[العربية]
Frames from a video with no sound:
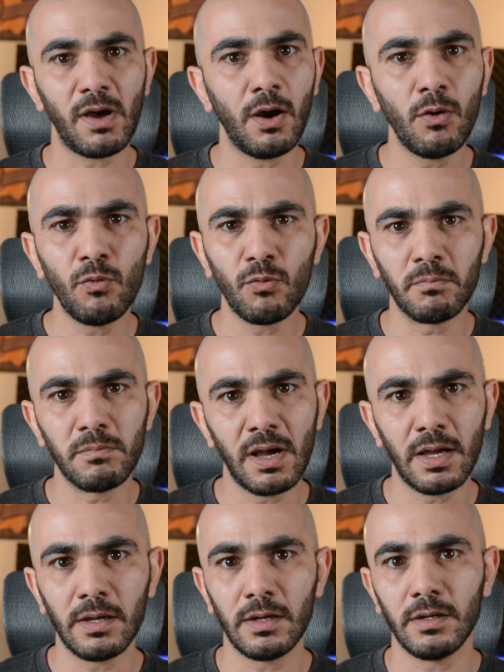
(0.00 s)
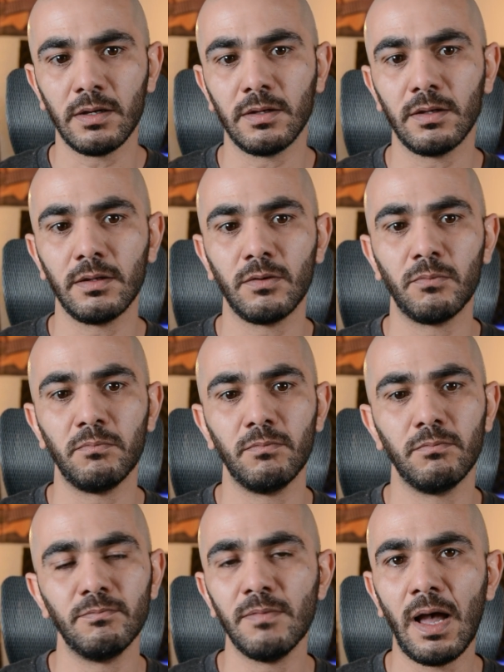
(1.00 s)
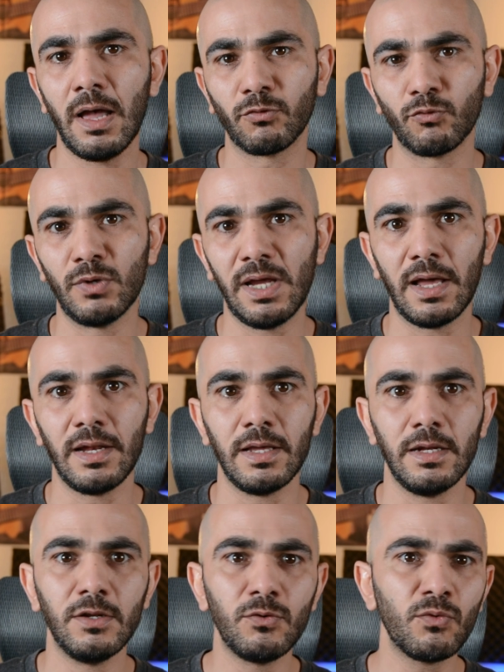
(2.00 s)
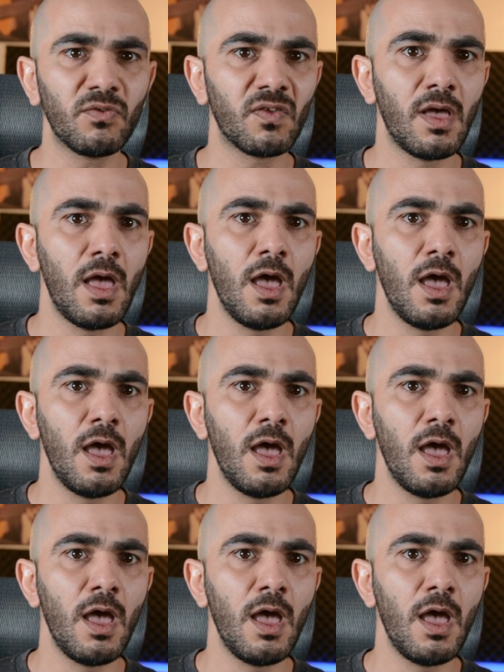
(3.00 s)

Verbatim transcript: او ما ما حطوا لي عليه لينوكس